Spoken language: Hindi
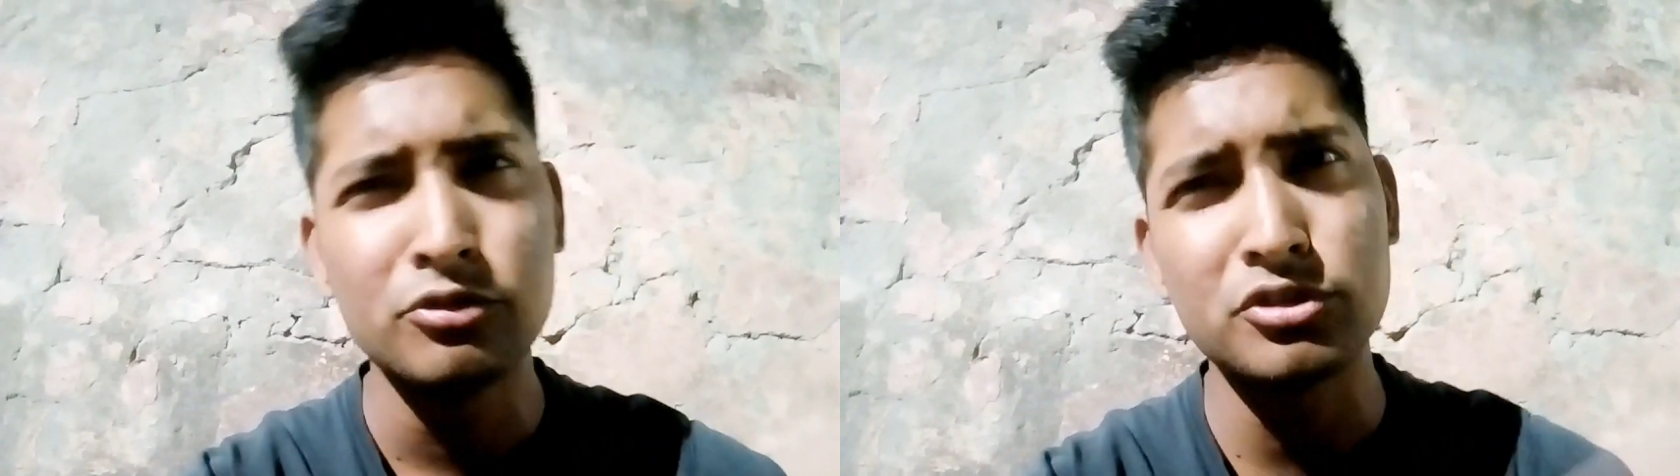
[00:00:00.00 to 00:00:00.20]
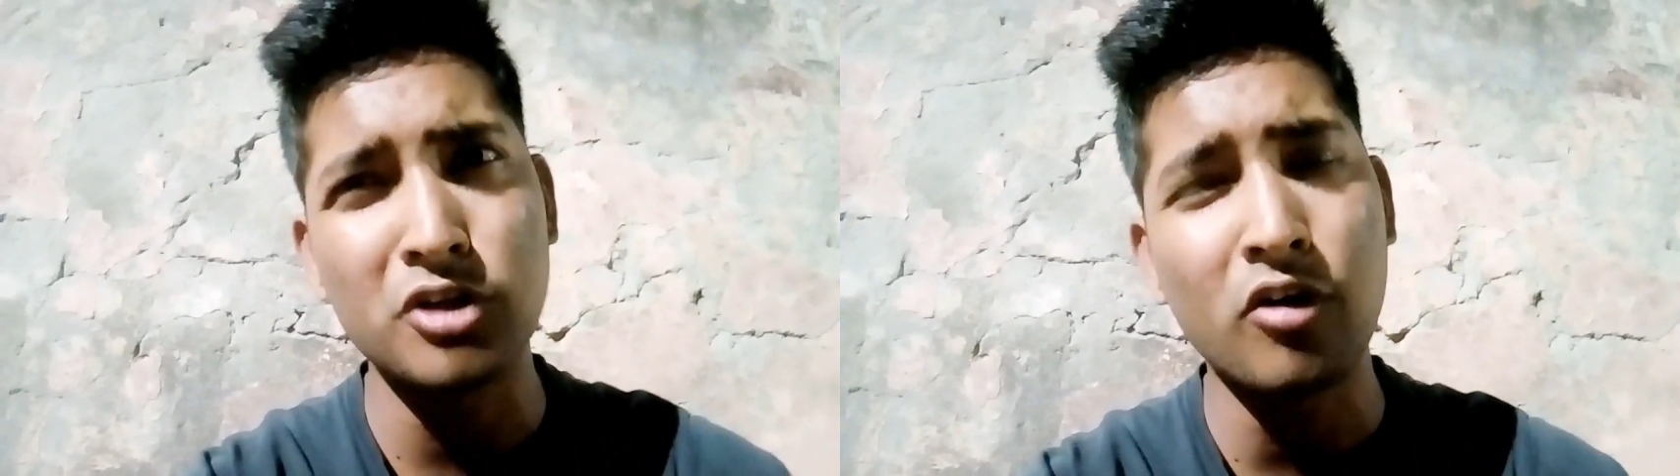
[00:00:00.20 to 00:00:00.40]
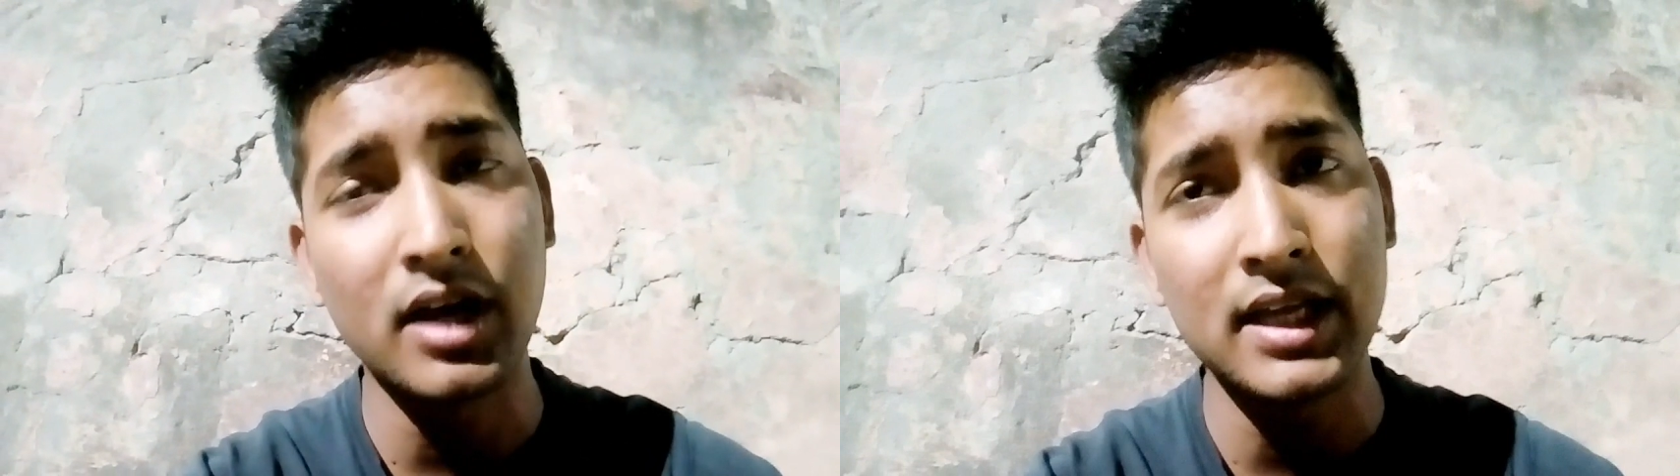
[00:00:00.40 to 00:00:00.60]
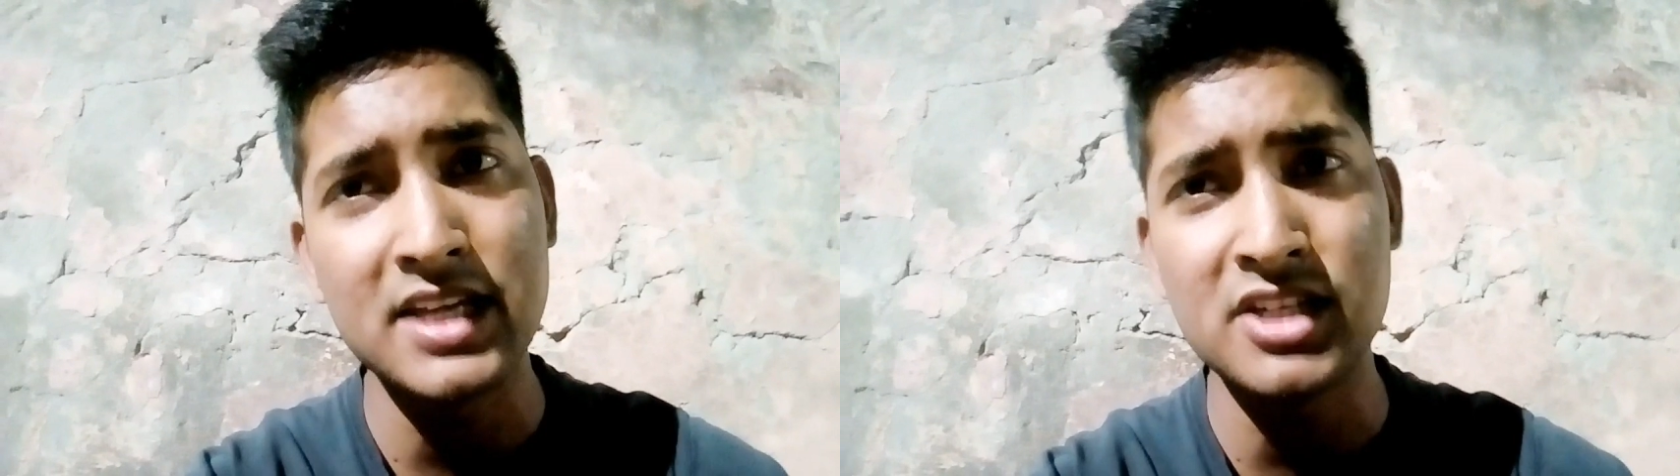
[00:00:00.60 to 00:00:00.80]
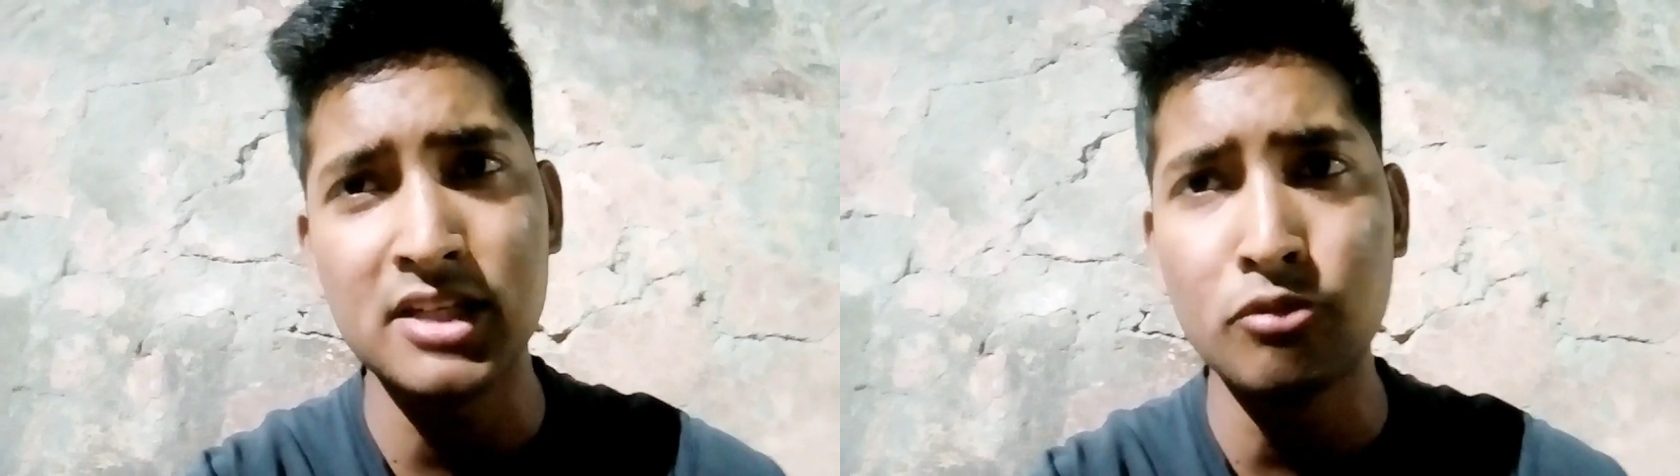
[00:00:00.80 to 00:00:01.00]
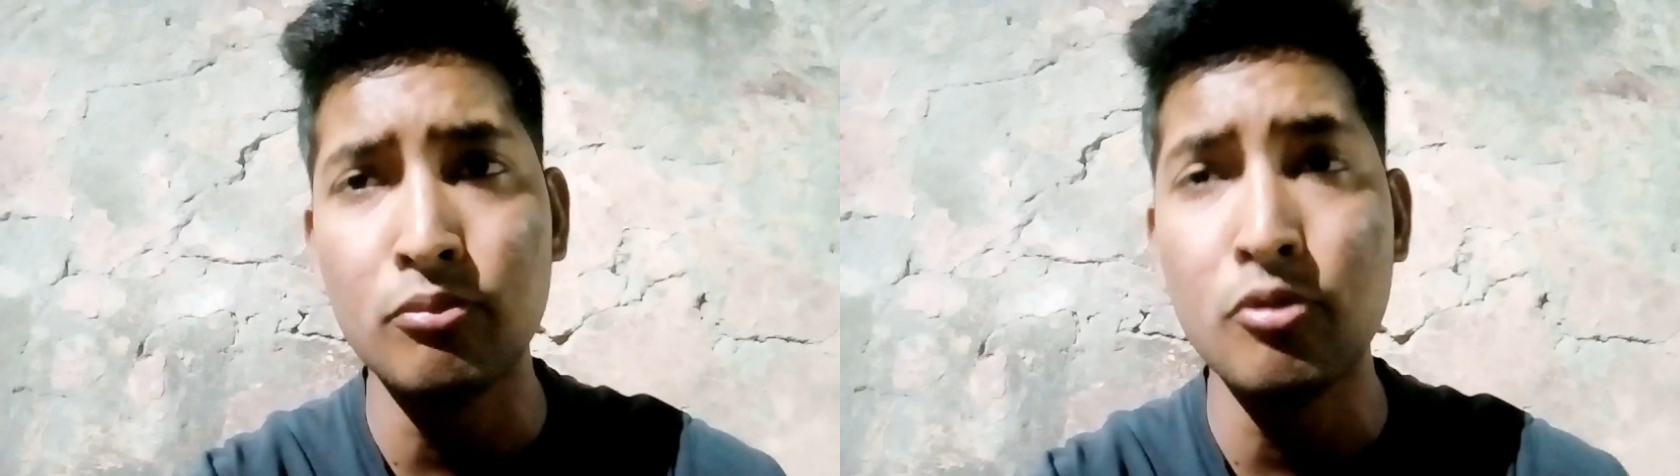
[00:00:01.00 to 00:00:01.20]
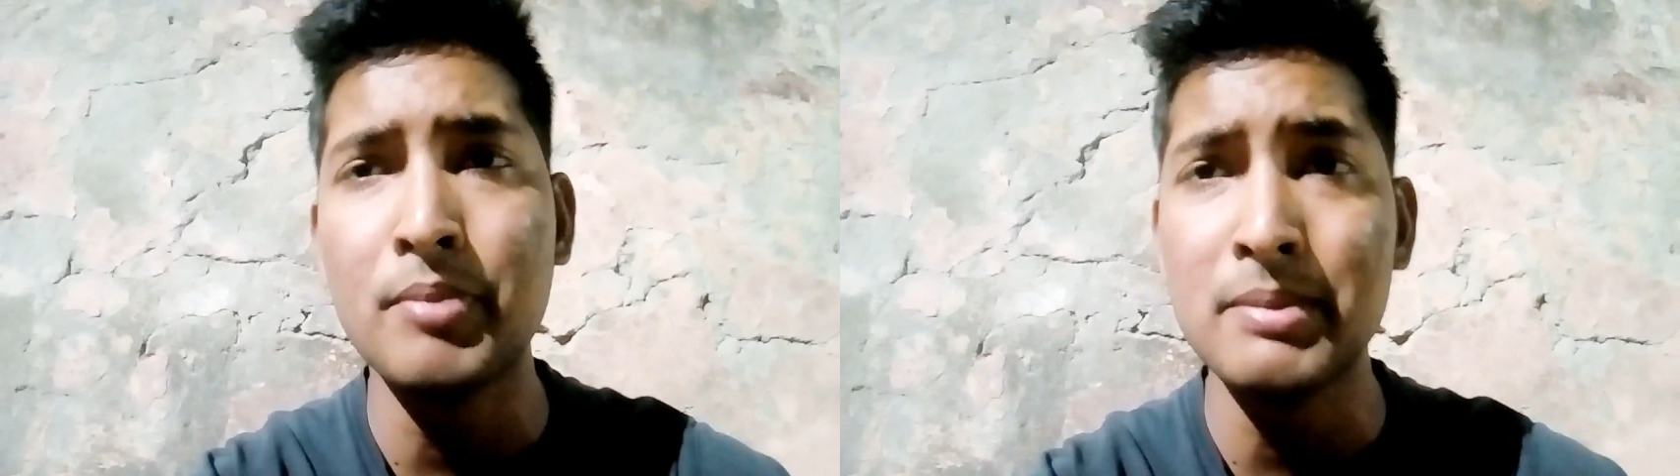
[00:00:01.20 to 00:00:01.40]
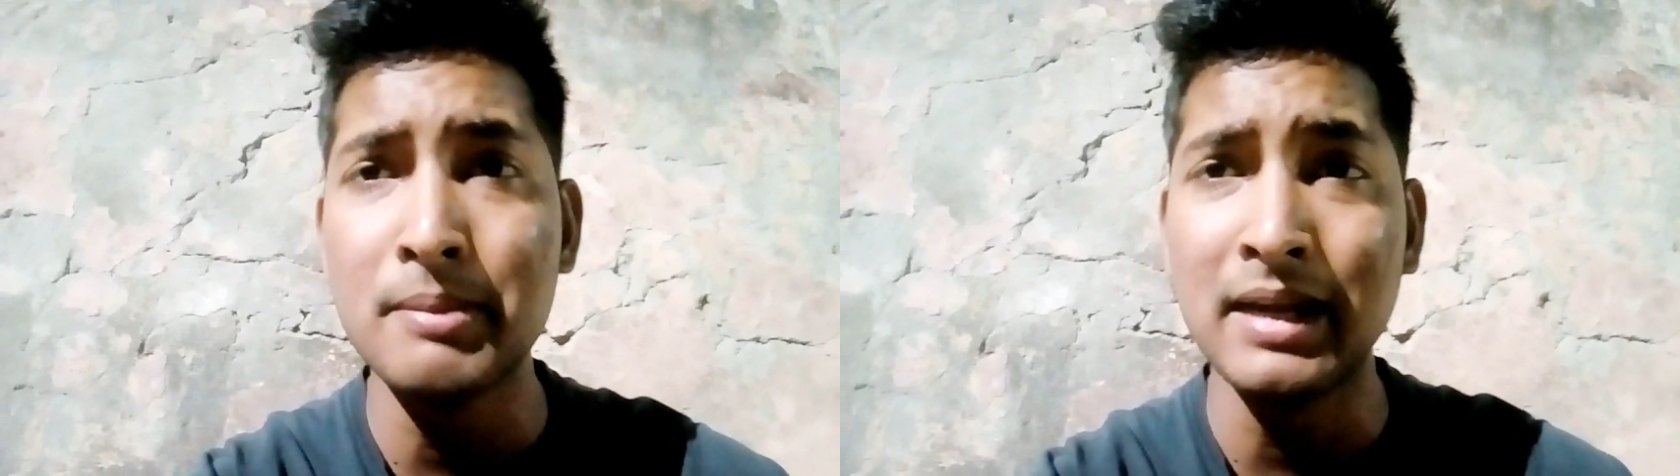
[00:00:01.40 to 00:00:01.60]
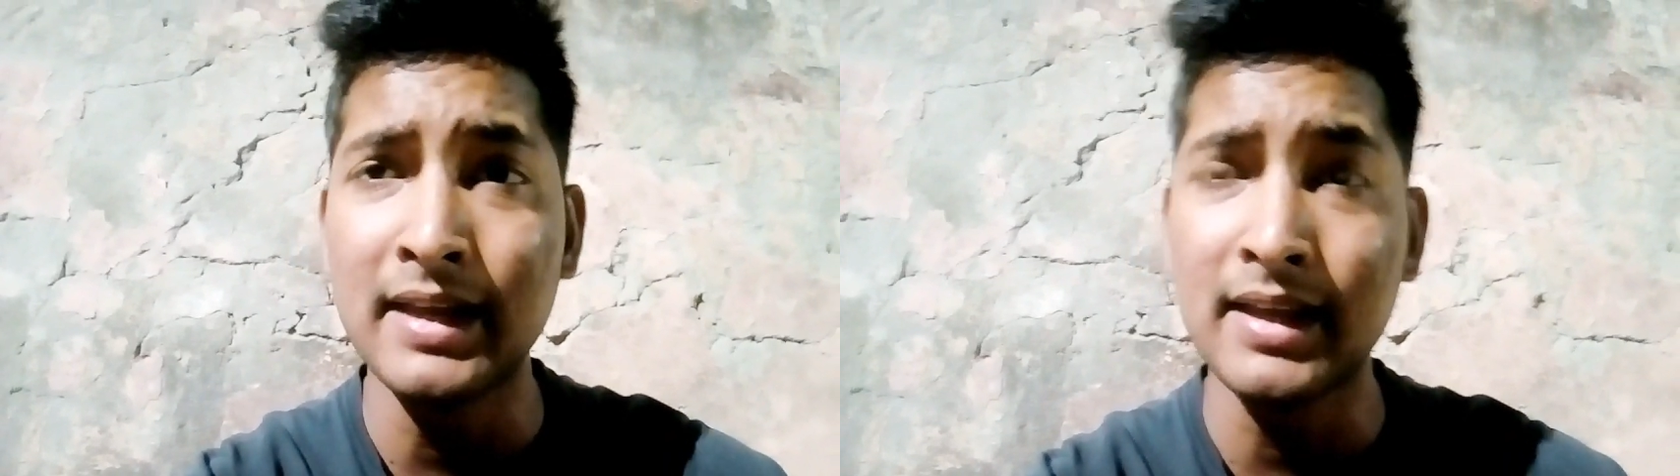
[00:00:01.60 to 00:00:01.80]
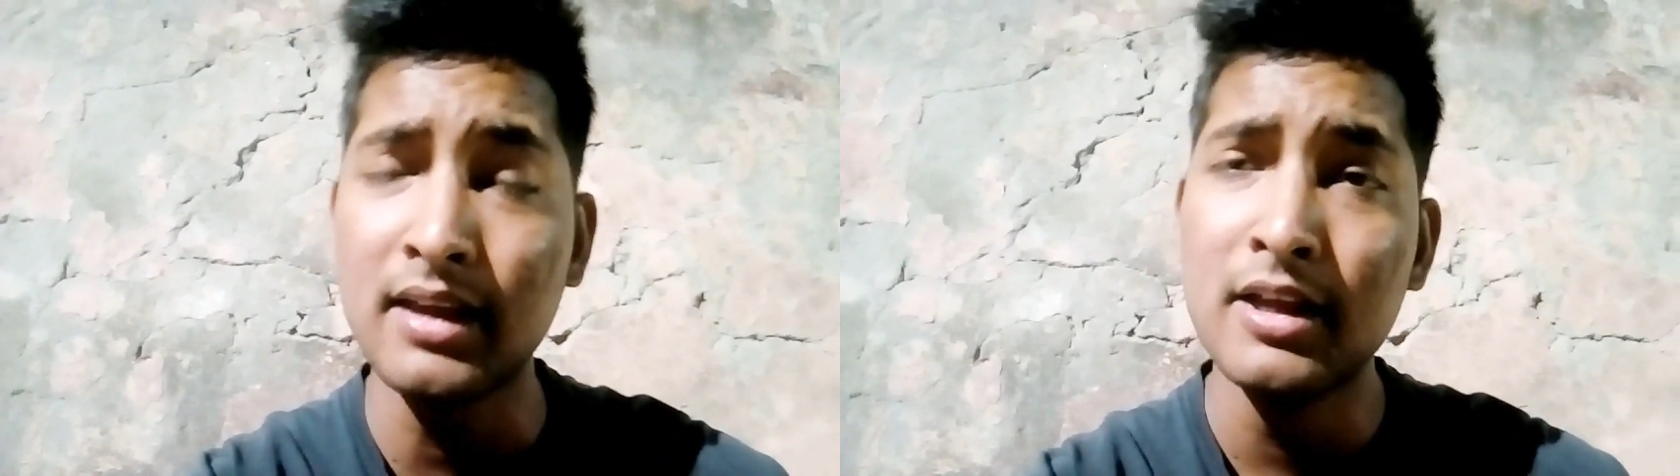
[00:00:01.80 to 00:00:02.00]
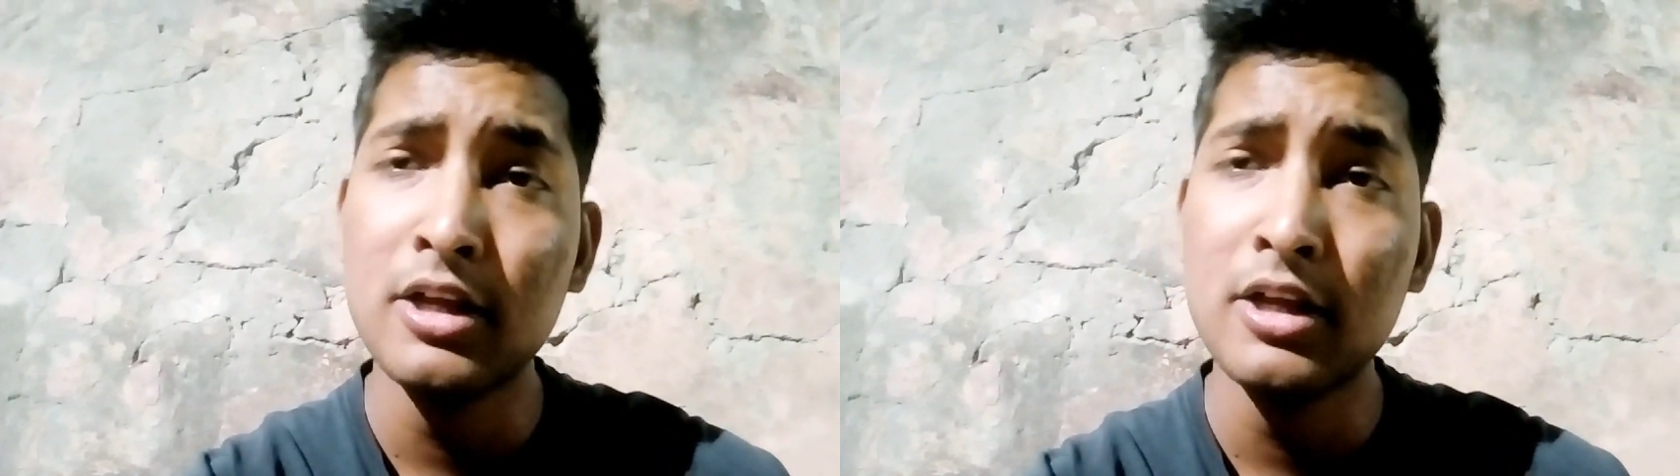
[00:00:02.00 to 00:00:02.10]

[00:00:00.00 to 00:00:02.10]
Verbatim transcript: तो जाओ कई एजेंट मुंबई में मिलेंगे